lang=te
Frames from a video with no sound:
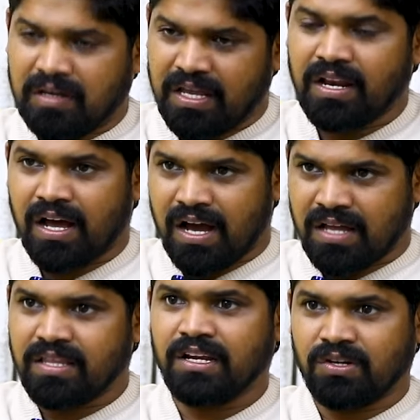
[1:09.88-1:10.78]
నేను
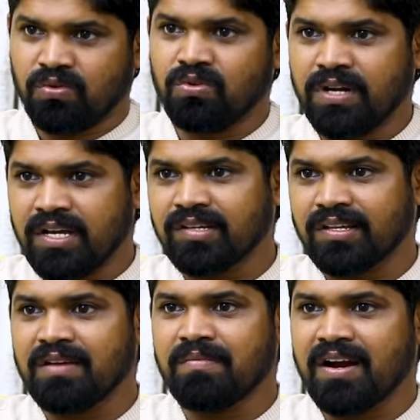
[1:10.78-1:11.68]
అదే ఈ టూ డేస్
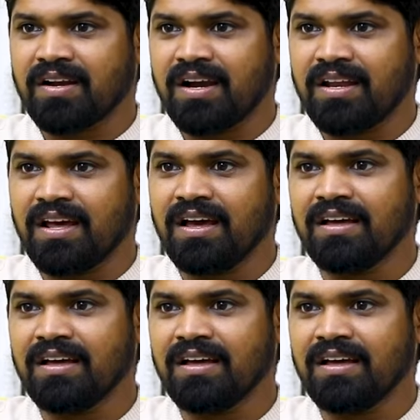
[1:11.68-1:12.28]
అదే మాట్లాడినా